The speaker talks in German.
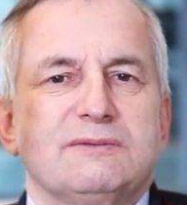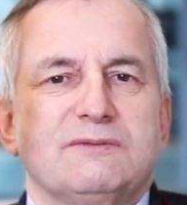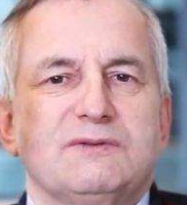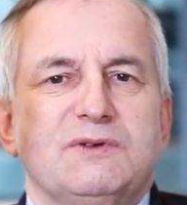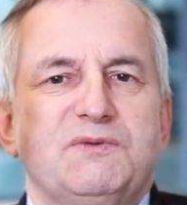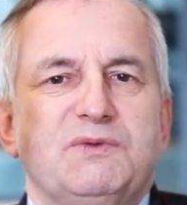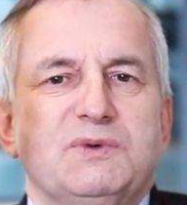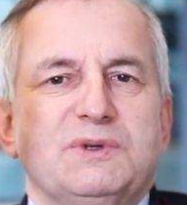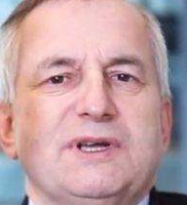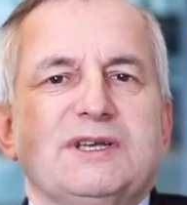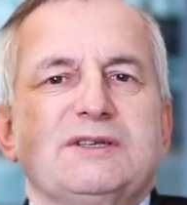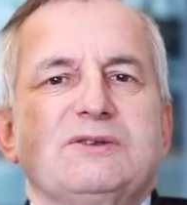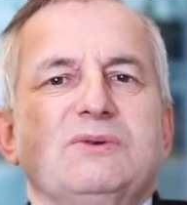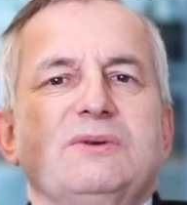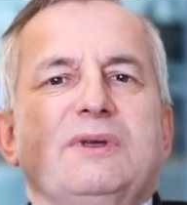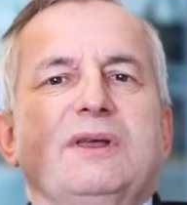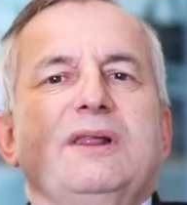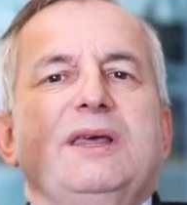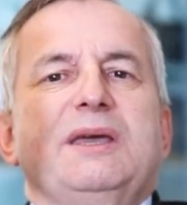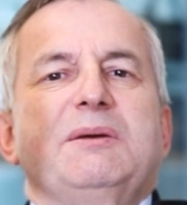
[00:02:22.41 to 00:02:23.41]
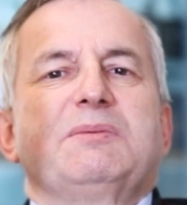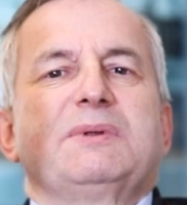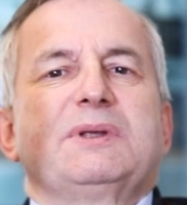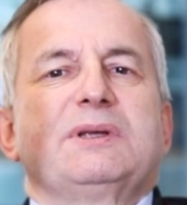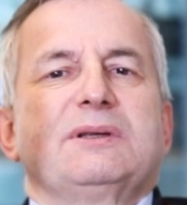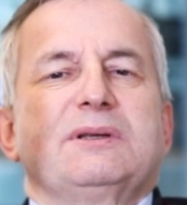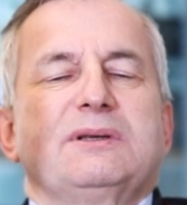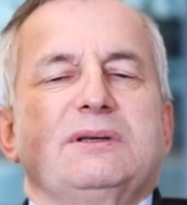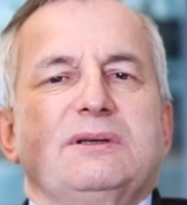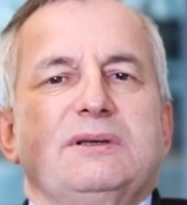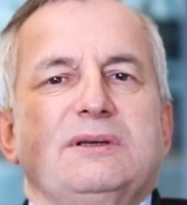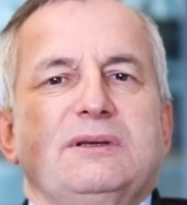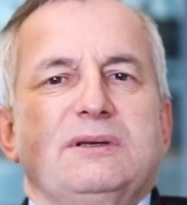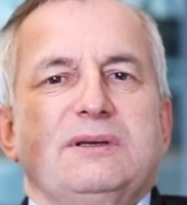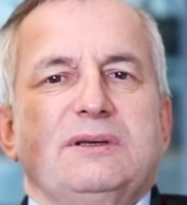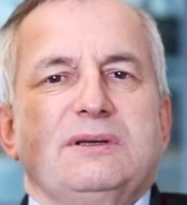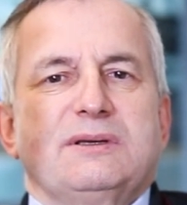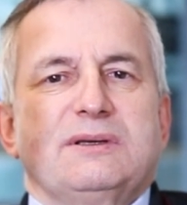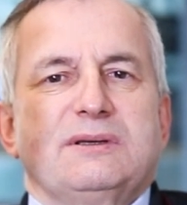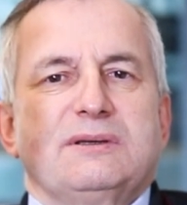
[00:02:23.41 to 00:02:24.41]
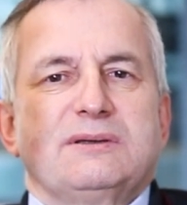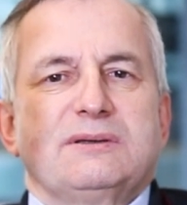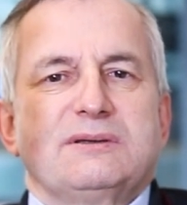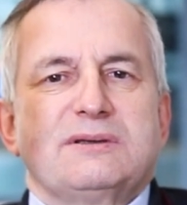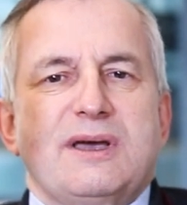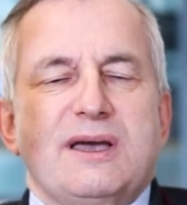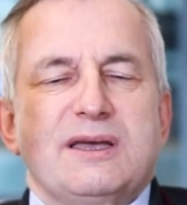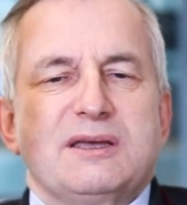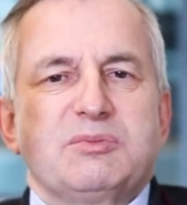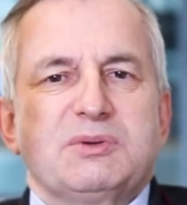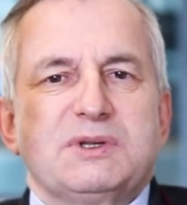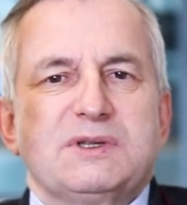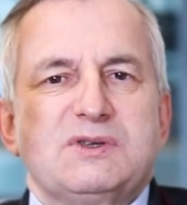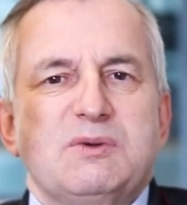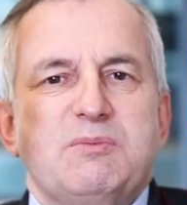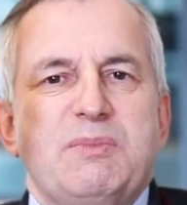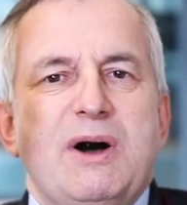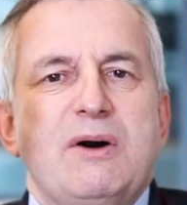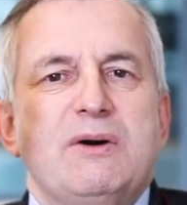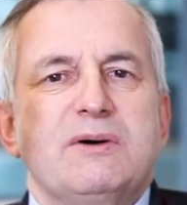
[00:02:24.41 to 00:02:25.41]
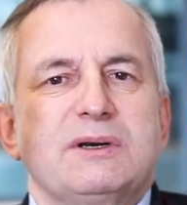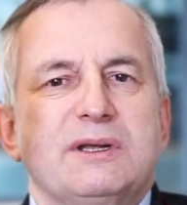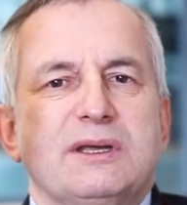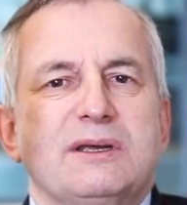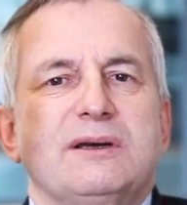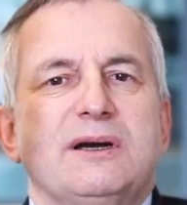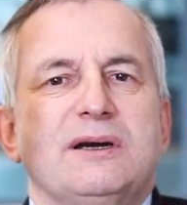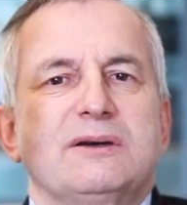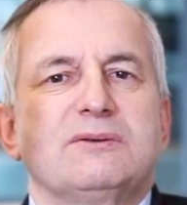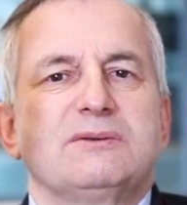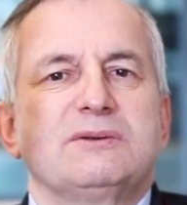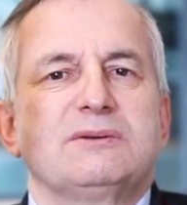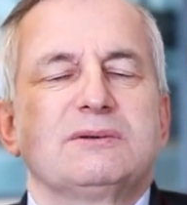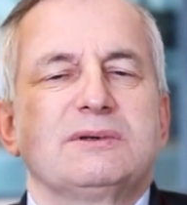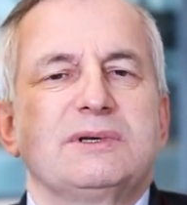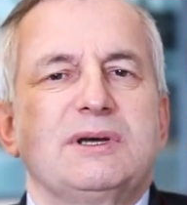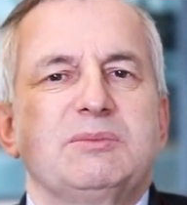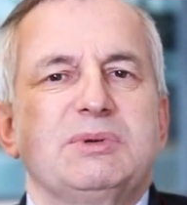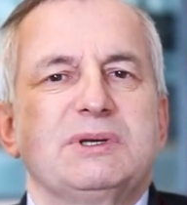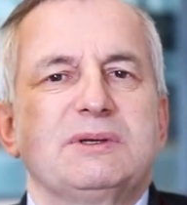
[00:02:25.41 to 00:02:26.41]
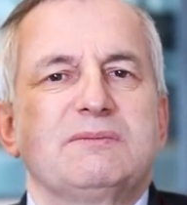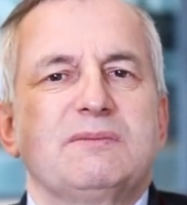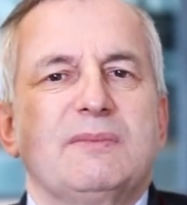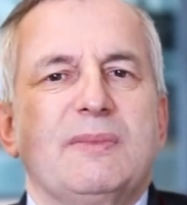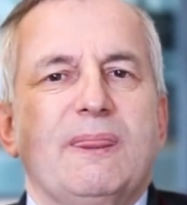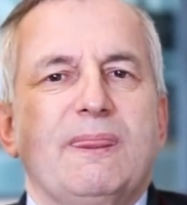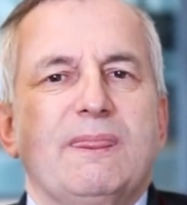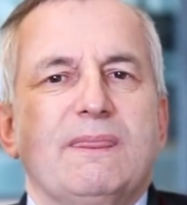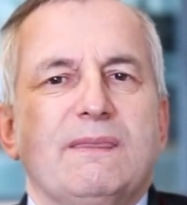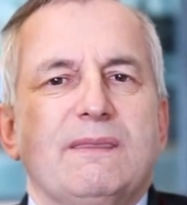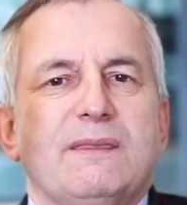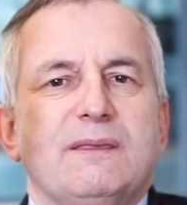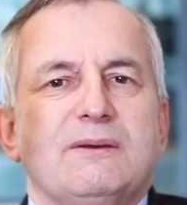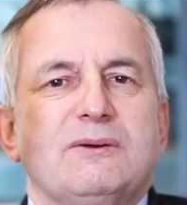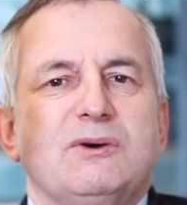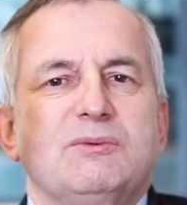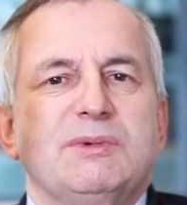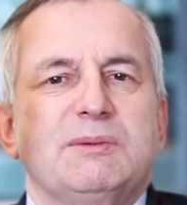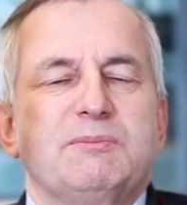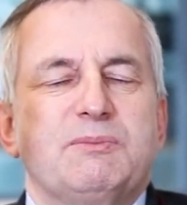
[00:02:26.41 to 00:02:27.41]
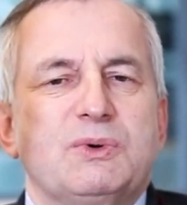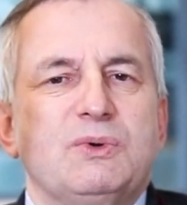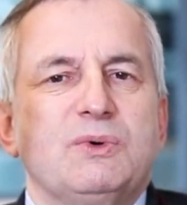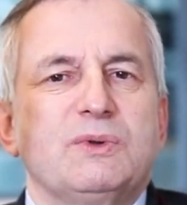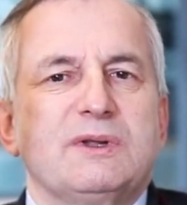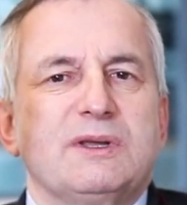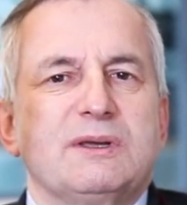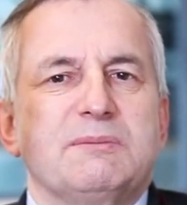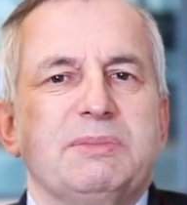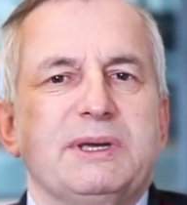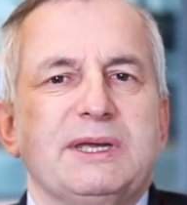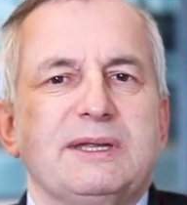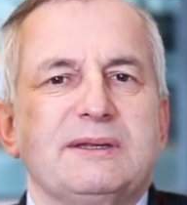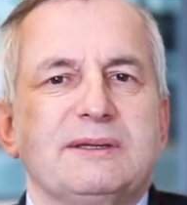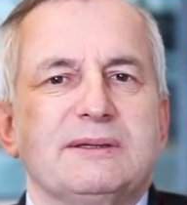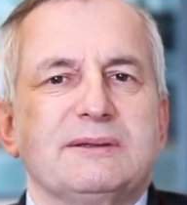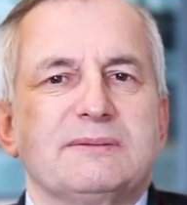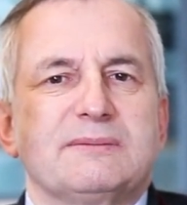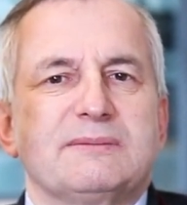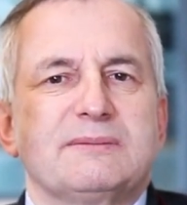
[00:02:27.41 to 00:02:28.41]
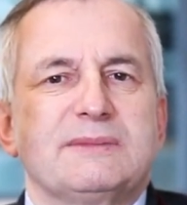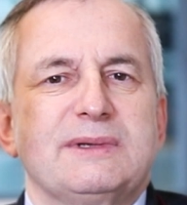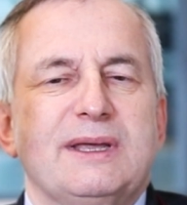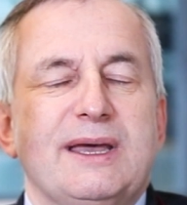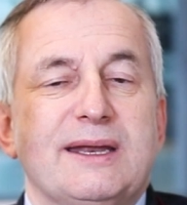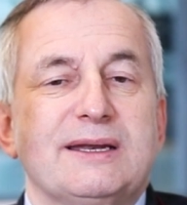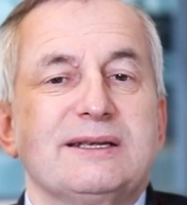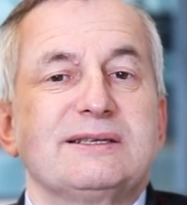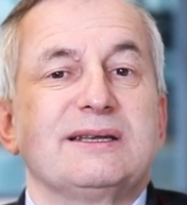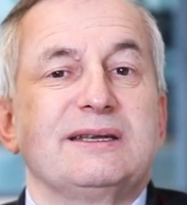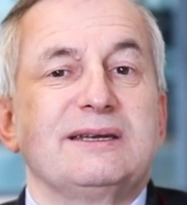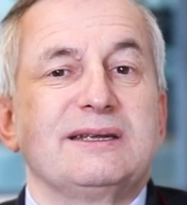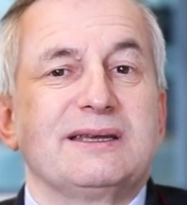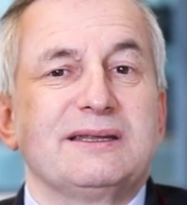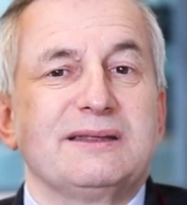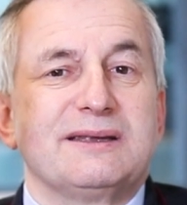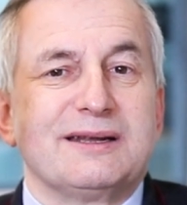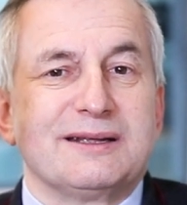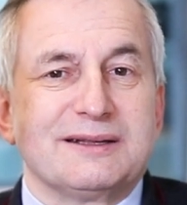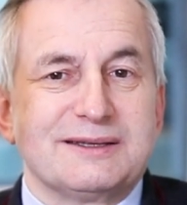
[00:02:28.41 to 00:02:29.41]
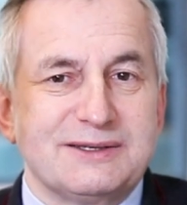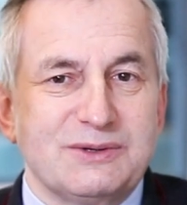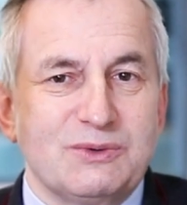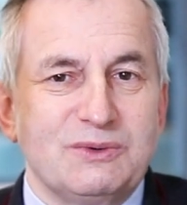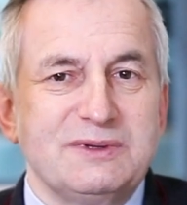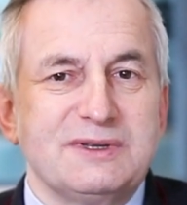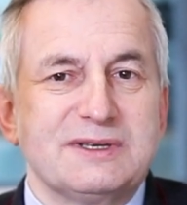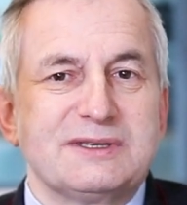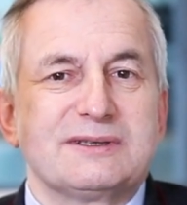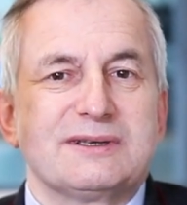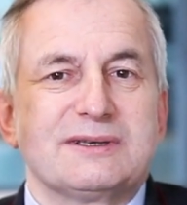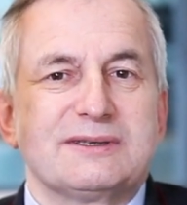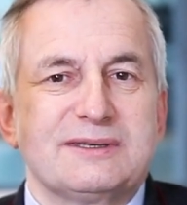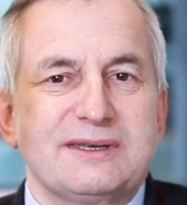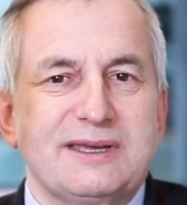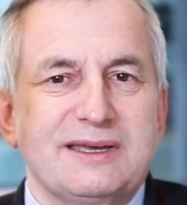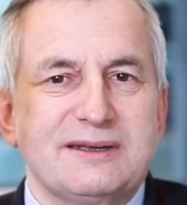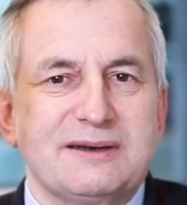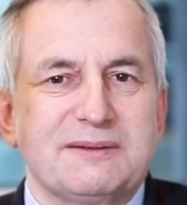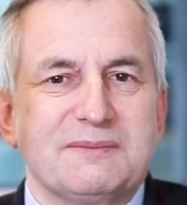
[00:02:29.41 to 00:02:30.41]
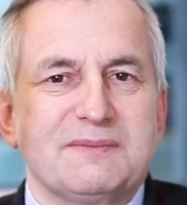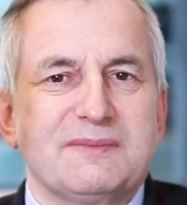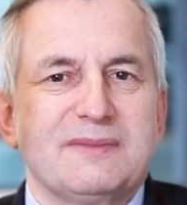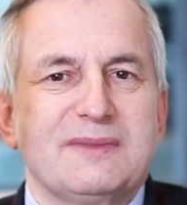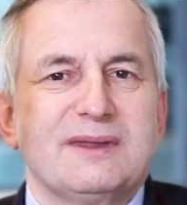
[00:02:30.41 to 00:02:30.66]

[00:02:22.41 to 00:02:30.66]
Wovon hast du gelebt? Ja, ich bin zu Bauern gegangen und habe um ein Brot gebeten. Erst eine Generation ist das her.